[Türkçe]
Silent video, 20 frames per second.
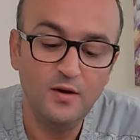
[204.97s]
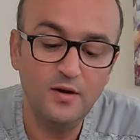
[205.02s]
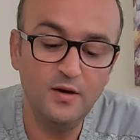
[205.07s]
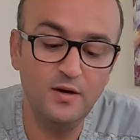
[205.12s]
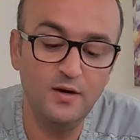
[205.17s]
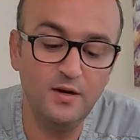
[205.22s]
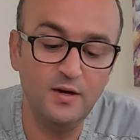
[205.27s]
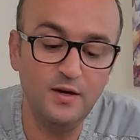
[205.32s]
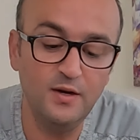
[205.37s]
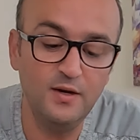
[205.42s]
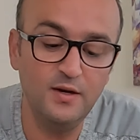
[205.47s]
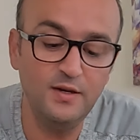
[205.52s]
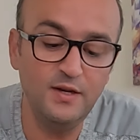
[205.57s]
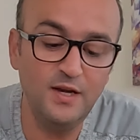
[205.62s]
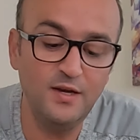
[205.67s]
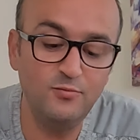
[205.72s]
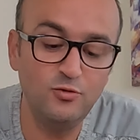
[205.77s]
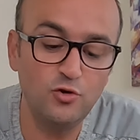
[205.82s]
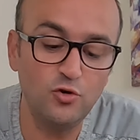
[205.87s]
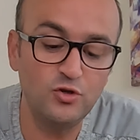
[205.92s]
Ee,
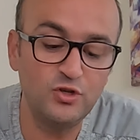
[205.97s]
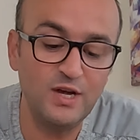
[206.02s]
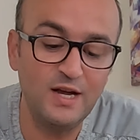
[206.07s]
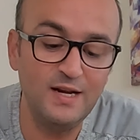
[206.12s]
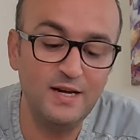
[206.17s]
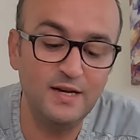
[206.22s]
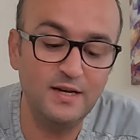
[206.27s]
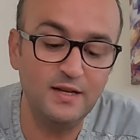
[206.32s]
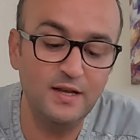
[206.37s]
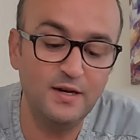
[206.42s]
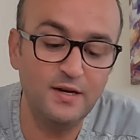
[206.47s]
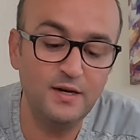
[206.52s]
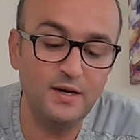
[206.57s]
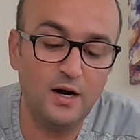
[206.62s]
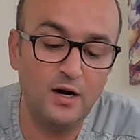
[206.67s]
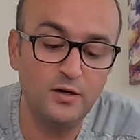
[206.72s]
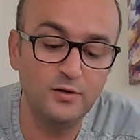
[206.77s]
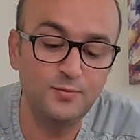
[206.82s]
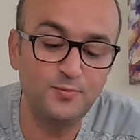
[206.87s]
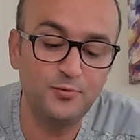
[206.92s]
neymiş
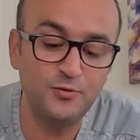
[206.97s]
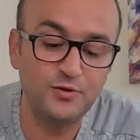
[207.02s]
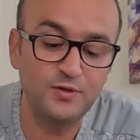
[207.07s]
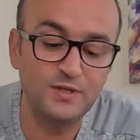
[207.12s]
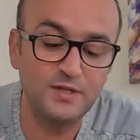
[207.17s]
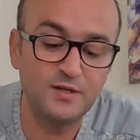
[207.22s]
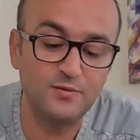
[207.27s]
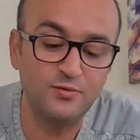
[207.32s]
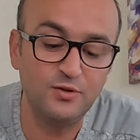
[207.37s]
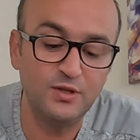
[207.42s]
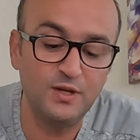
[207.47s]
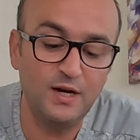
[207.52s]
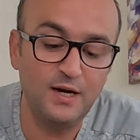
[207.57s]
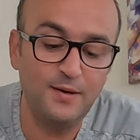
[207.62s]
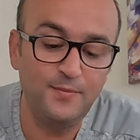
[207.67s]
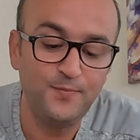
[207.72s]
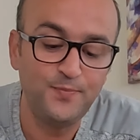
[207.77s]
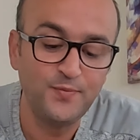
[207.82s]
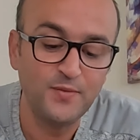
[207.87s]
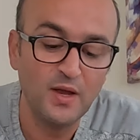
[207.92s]
özellikleri? Output
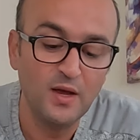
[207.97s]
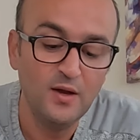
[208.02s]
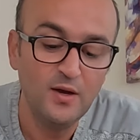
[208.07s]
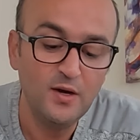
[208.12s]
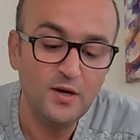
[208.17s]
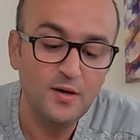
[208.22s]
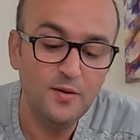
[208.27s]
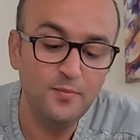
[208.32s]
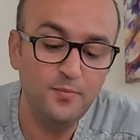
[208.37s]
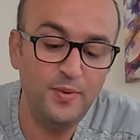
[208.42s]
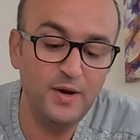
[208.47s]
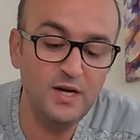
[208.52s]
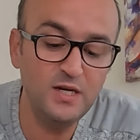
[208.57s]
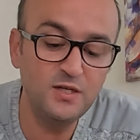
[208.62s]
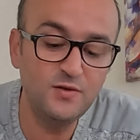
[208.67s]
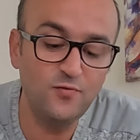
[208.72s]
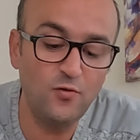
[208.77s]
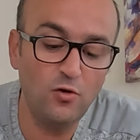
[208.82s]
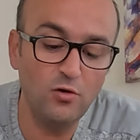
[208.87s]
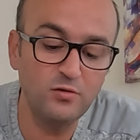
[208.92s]
kısmında
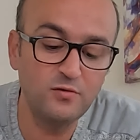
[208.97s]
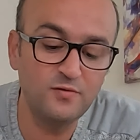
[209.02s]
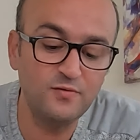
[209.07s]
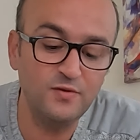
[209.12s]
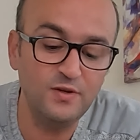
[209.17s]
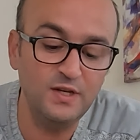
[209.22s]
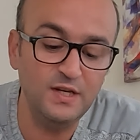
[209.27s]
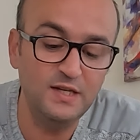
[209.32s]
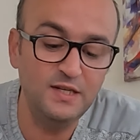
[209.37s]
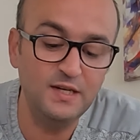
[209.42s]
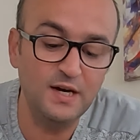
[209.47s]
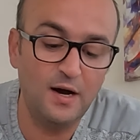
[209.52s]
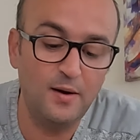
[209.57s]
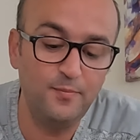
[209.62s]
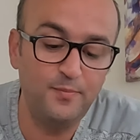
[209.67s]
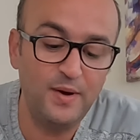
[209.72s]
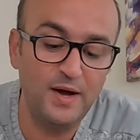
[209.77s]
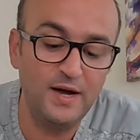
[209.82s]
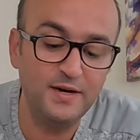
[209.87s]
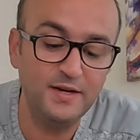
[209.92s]
5 volt 2
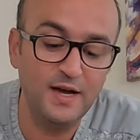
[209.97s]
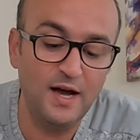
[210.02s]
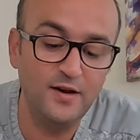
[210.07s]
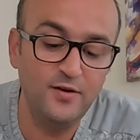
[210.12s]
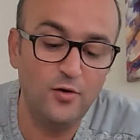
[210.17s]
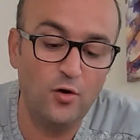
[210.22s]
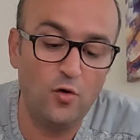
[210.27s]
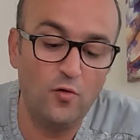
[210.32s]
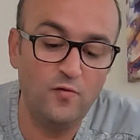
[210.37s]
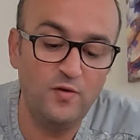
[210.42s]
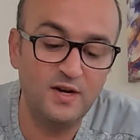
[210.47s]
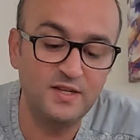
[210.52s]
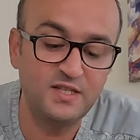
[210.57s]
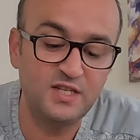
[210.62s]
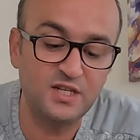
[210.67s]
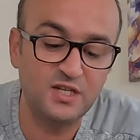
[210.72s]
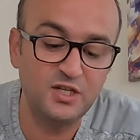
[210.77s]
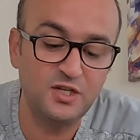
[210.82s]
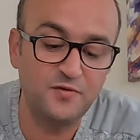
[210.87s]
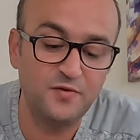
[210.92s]
amper yani 10
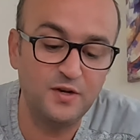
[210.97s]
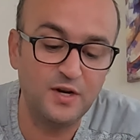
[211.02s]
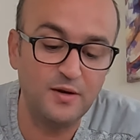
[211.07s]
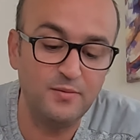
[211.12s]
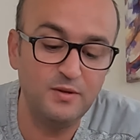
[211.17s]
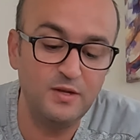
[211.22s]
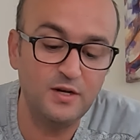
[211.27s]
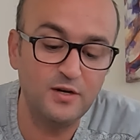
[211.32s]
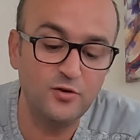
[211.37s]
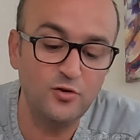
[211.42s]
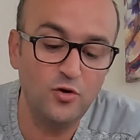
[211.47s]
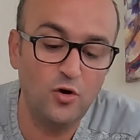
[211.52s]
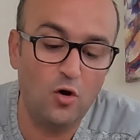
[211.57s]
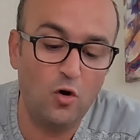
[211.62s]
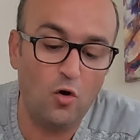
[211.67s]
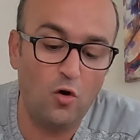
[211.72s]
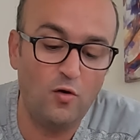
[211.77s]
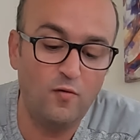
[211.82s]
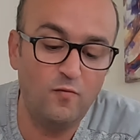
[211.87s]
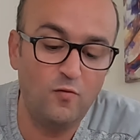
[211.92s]
watt çıkış verebilir diyor.
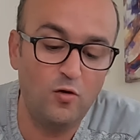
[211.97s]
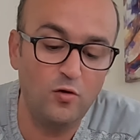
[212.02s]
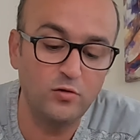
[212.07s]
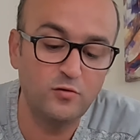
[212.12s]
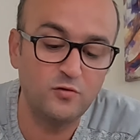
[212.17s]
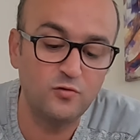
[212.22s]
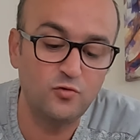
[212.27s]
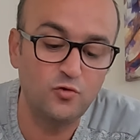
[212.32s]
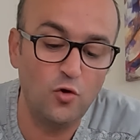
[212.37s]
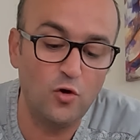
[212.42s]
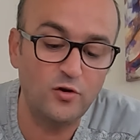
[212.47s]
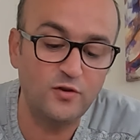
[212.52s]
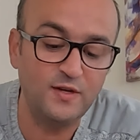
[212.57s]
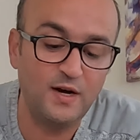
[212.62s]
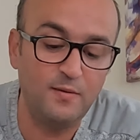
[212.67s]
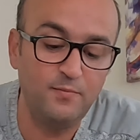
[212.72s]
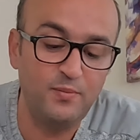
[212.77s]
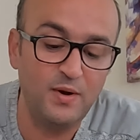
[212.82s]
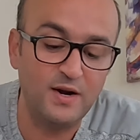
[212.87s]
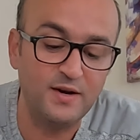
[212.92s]
10 volt 4
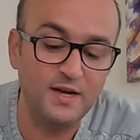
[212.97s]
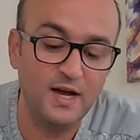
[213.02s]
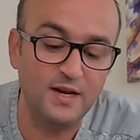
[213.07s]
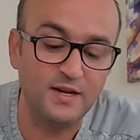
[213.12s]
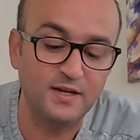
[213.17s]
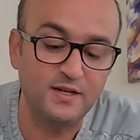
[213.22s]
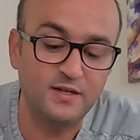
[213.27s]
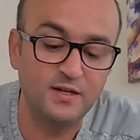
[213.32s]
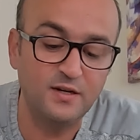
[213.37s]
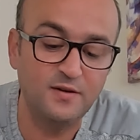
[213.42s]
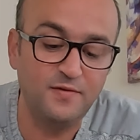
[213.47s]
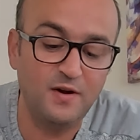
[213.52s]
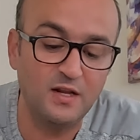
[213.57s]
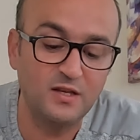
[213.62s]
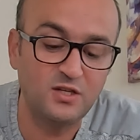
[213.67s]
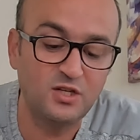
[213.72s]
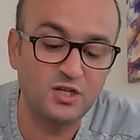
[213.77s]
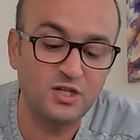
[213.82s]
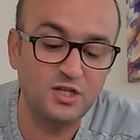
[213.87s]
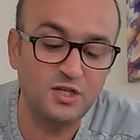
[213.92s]
amper yani 40
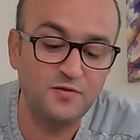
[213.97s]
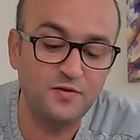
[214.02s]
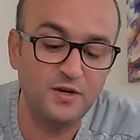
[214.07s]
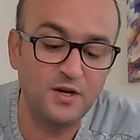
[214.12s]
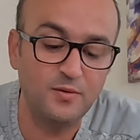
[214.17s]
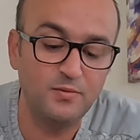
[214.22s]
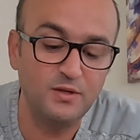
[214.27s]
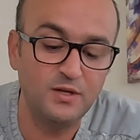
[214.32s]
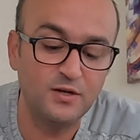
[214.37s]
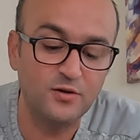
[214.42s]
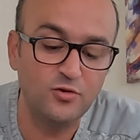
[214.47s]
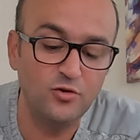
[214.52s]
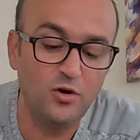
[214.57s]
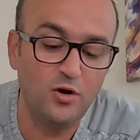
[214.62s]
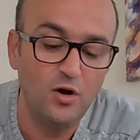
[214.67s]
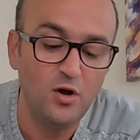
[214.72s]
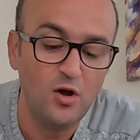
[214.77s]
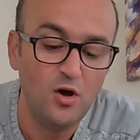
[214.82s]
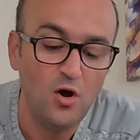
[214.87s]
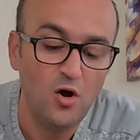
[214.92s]
watt çıkış verebilir
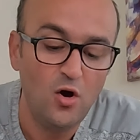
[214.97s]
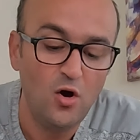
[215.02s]
diyor.